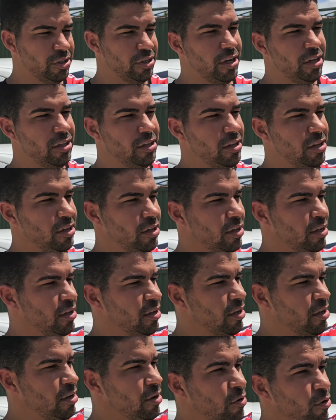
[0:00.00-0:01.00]
gente,
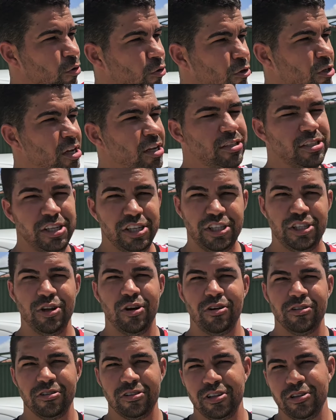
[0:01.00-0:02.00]
esses
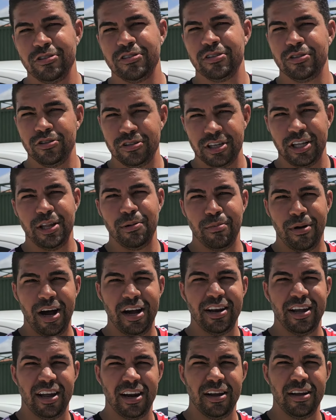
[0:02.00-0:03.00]
donos dos animais,
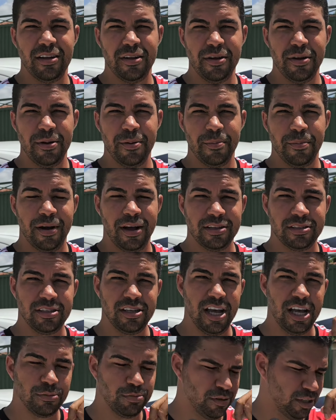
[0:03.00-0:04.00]
né? Para se
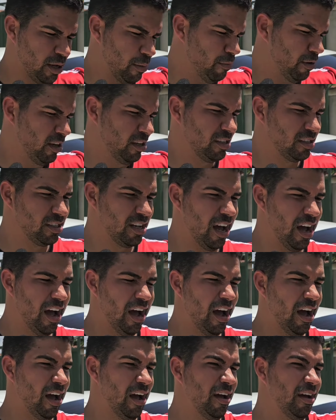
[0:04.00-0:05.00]

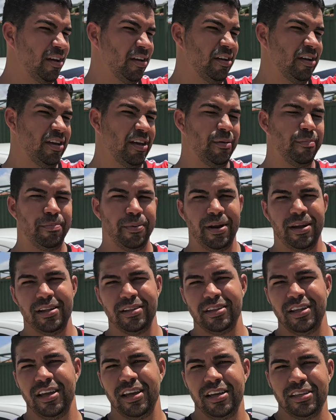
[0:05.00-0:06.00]
responsabilizar
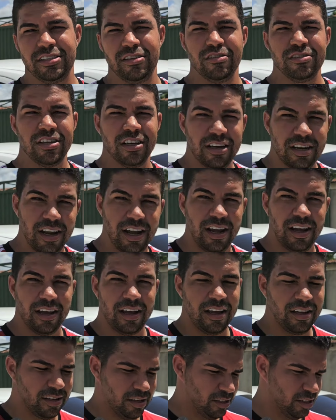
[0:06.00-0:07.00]
empreender. Se você
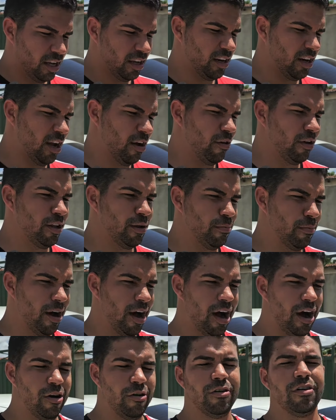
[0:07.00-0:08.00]
quiser criar um
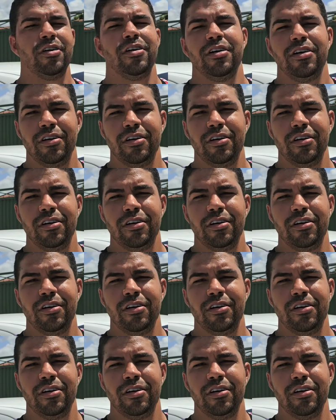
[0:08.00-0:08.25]
animal,